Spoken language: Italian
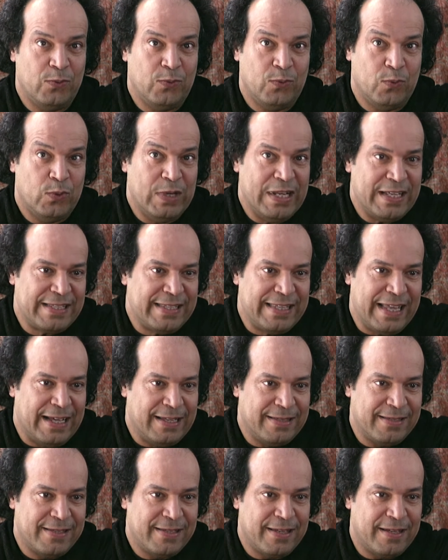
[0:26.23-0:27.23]
una
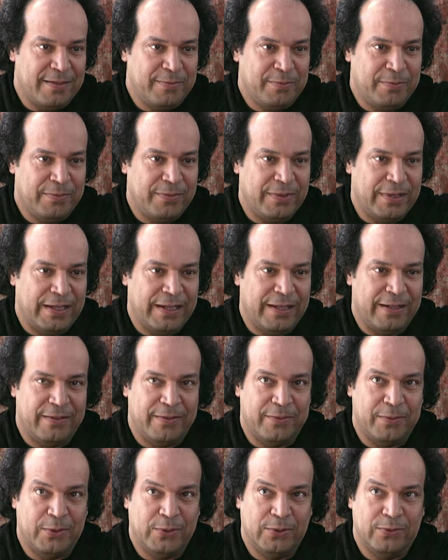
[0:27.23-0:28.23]
stanza,
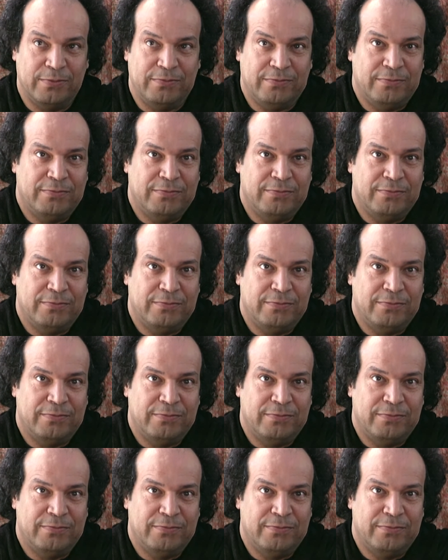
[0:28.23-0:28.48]
eravamo